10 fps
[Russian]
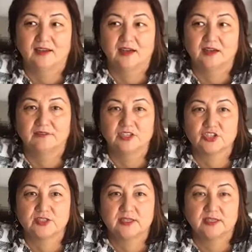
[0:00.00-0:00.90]
Как ваш
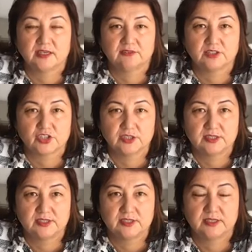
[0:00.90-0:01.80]
день, как ваша
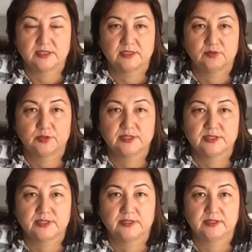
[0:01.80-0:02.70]
неделя? Сегодня
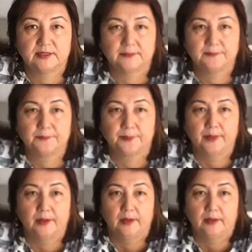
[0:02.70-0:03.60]
среда.
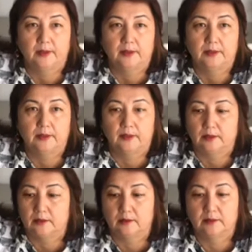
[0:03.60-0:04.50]

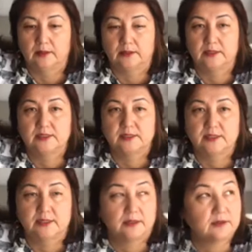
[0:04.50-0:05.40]
И эта
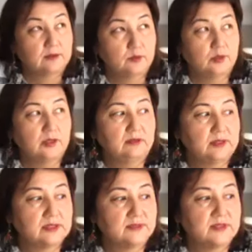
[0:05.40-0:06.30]
неделя, ну, как
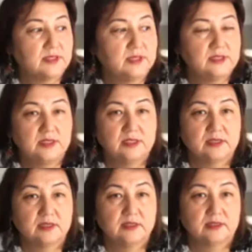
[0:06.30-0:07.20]
говорится, в
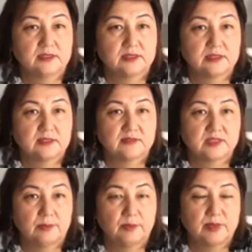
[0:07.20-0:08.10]
середине, это в
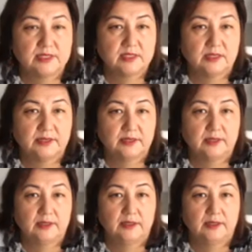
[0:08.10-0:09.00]
самом разгаре,
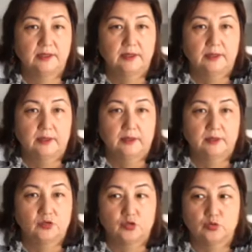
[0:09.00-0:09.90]
и
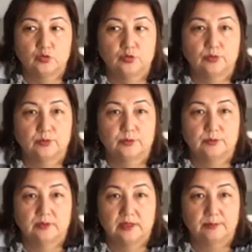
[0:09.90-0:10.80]
еще
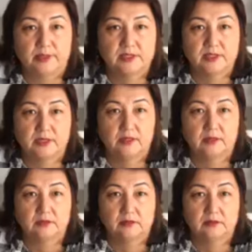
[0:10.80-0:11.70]
нам
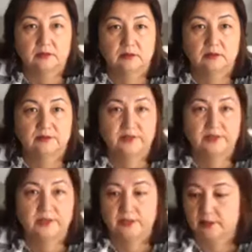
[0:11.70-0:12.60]
предстоит
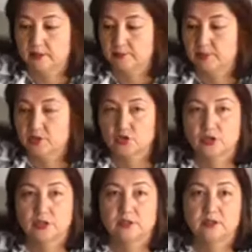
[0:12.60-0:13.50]
2-3 дня
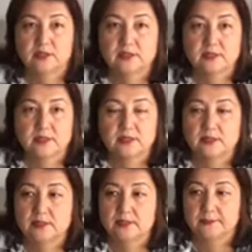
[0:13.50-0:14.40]
прожить до конца
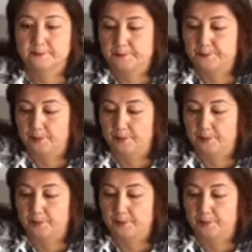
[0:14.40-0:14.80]
недели